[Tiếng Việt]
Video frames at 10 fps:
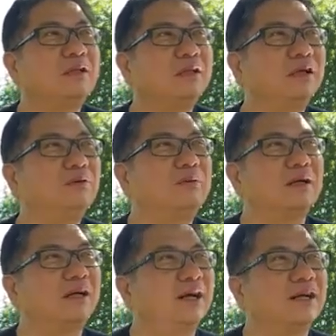Nếu
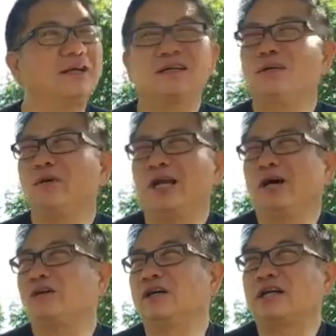mà con nó quay
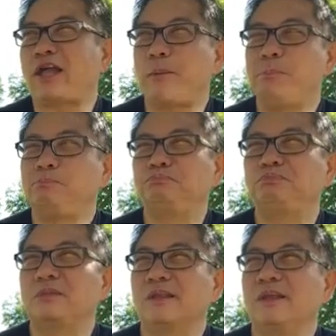đầu còn kịp,
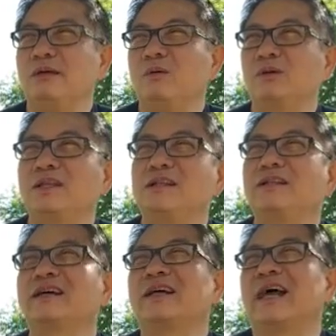vị Putin
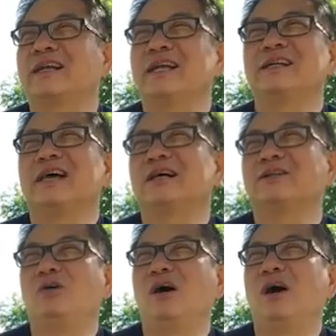nó càng đánh càng
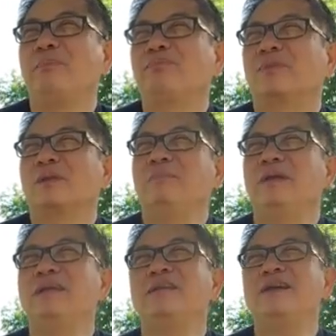thua,
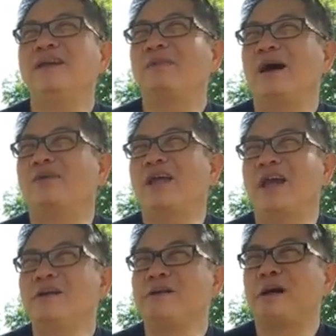bị thế giới bao
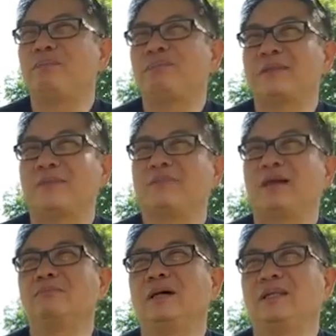vây. Tập
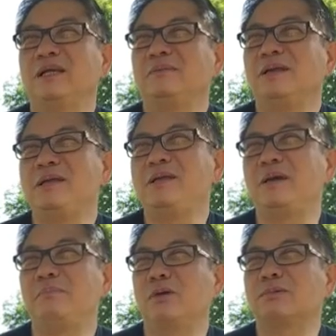Cận Bình nó bị
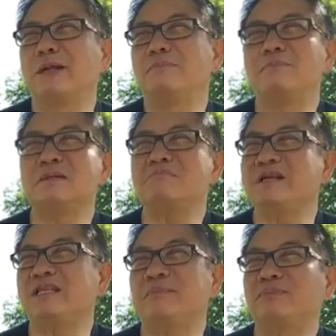1 năm mất
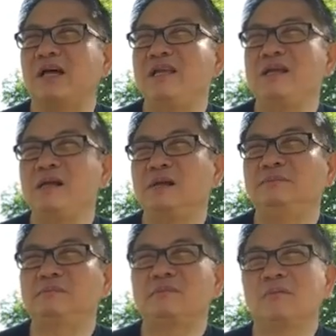mấy trăm tỷ,
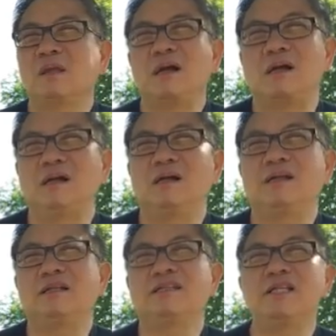
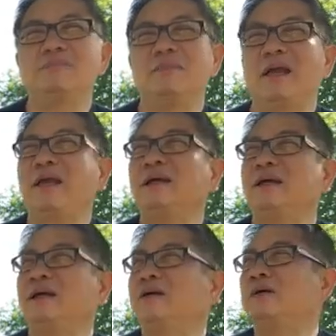rồi sinh
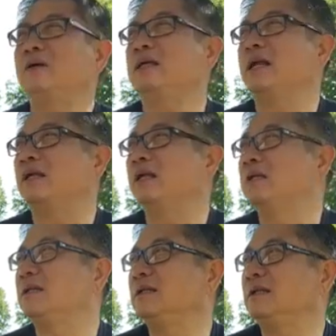mạng của gia
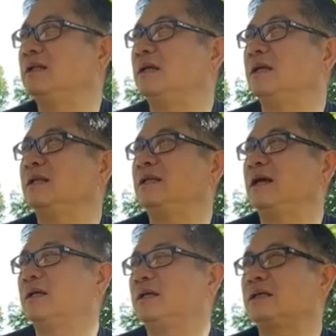đình
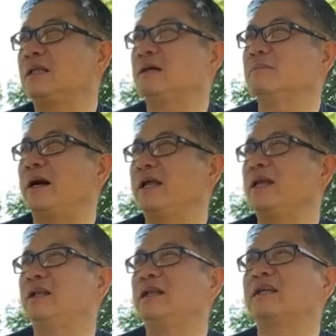và thân bại
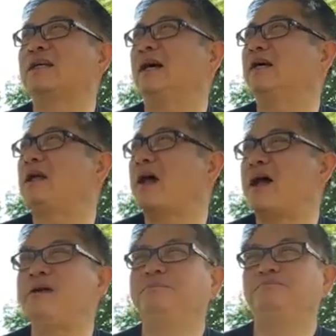danh liệt cận kề.